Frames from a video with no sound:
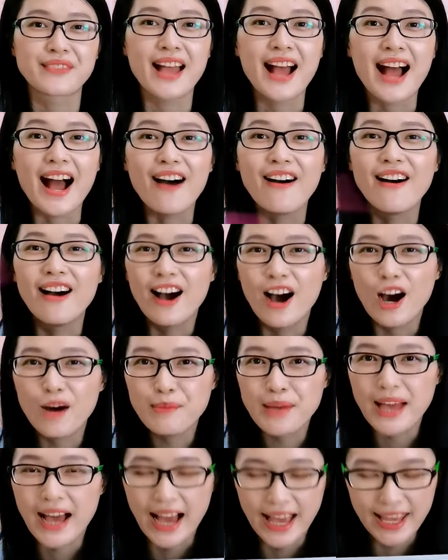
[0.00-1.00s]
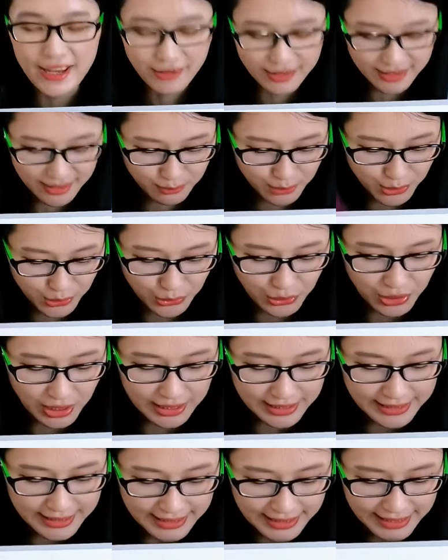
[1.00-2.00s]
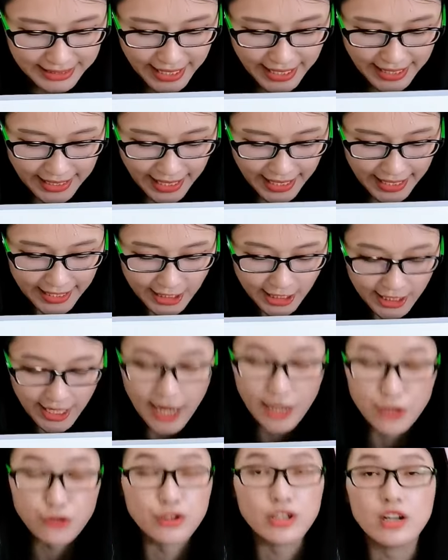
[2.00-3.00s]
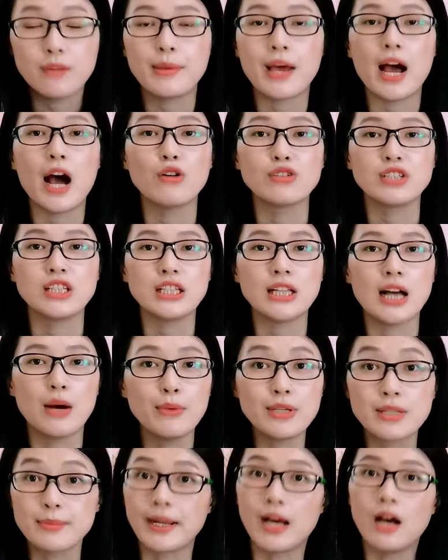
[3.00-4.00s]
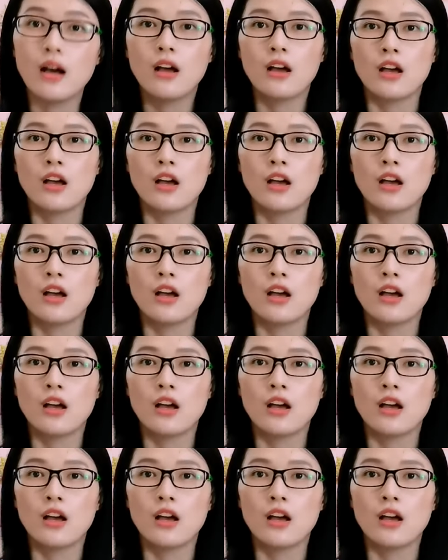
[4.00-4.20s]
好，后面还有个字母组合 c k，哎，这两个就特别好记了，为什么呢？